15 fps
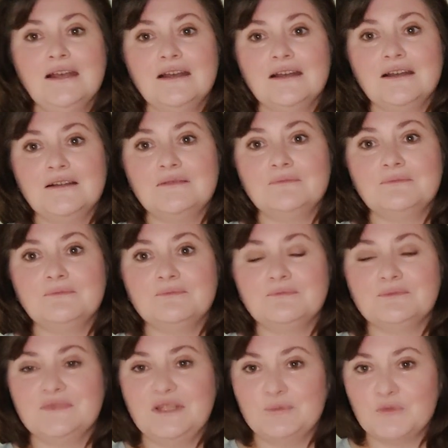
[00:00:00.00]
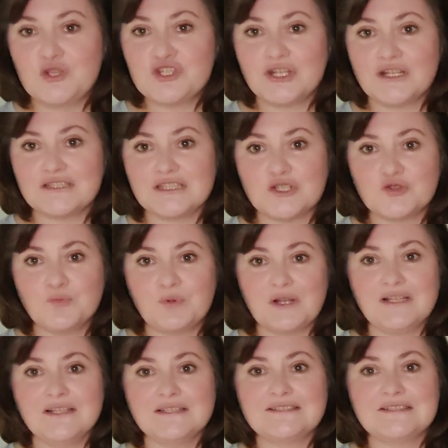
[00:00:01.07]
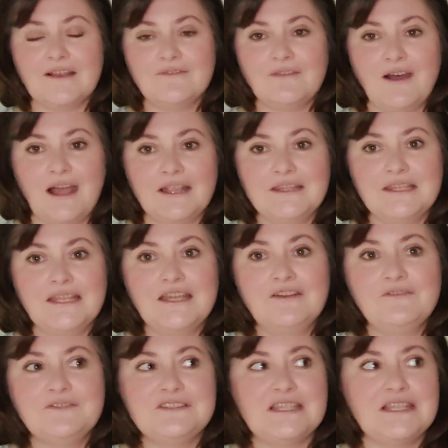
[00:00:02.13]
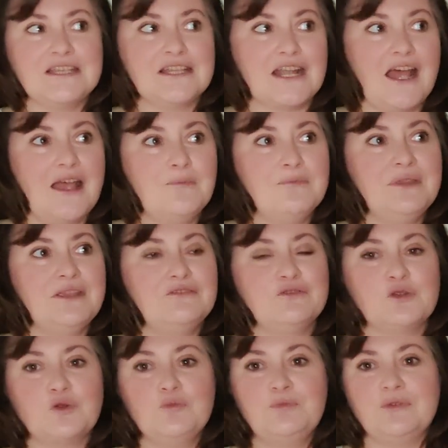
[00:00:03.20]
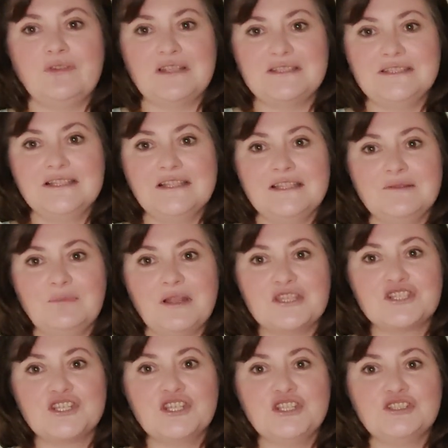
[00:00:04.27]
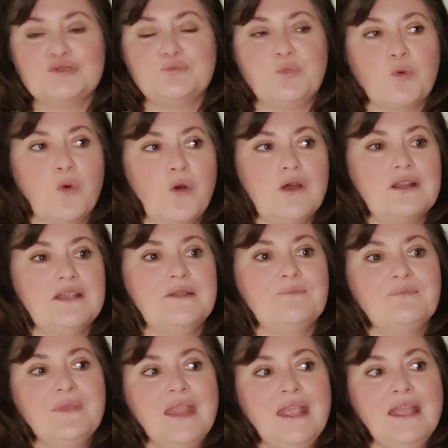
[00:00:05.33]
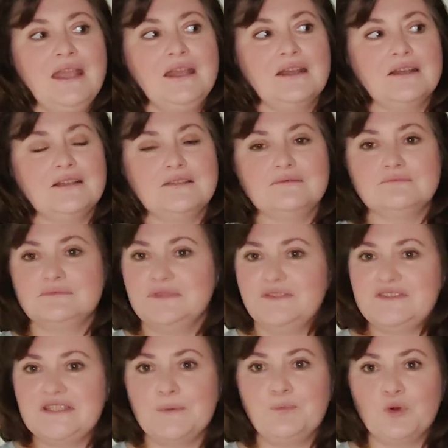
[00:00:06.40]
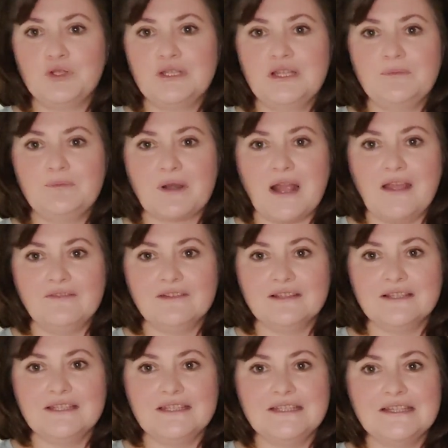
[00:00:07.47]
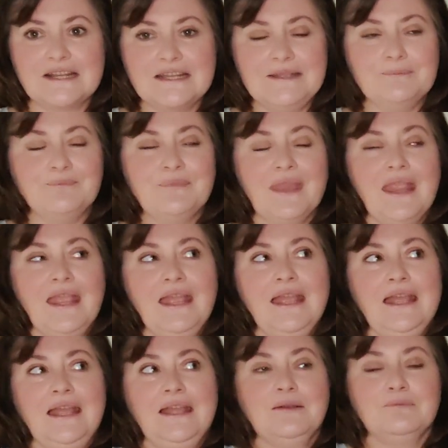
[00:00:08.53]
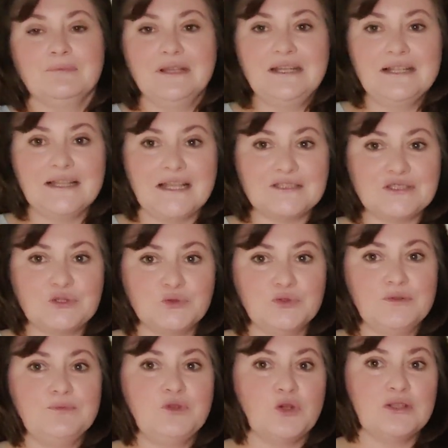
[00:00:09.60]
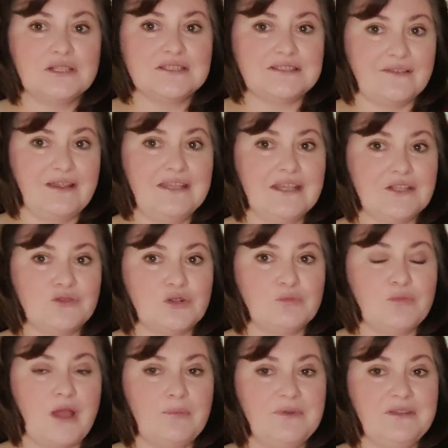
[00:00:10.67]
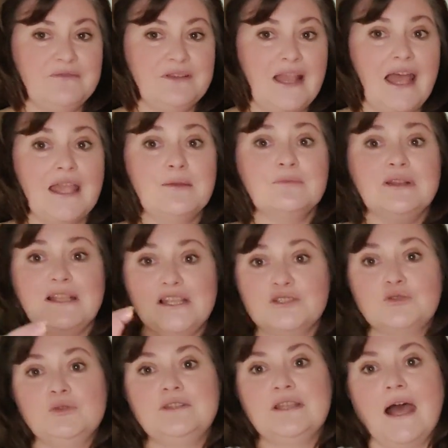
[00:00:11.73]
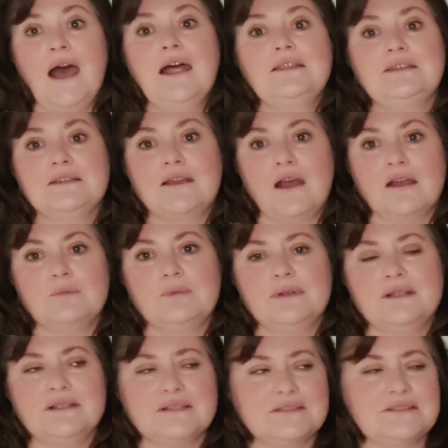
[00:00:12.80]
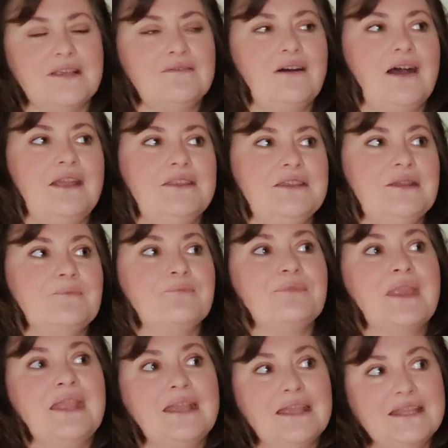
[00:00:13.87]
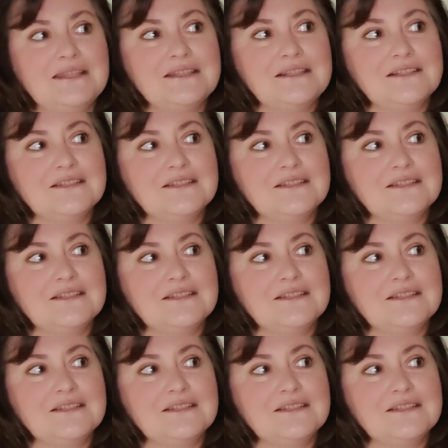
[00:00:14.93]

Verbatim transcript: Э, немножко расскажу про голосование. В Телеграме в группе возникли небольшие споры. Не все поняли правила игры мы голосуем, то голосование, которое мы объявляем, результаты как бы голосования, это